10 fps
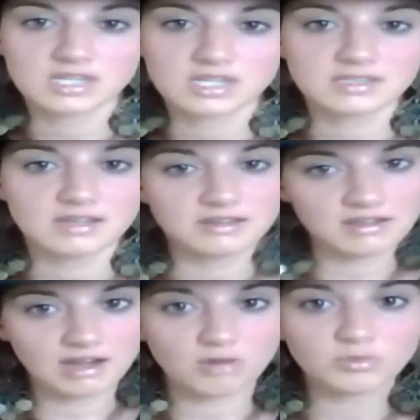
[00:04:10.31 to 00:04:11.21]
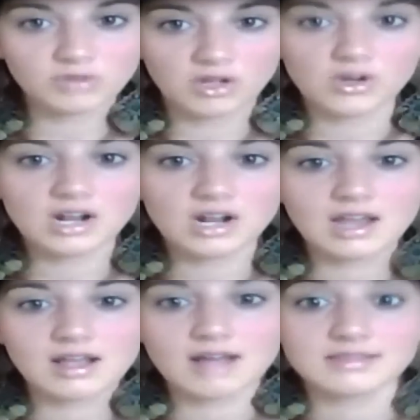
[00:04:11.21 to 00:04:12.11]
ya sea desde la computadora en
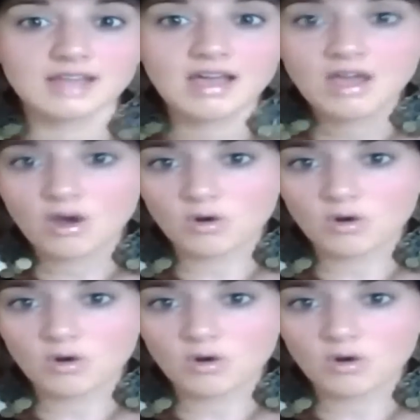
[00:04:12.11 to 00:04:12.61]
la casa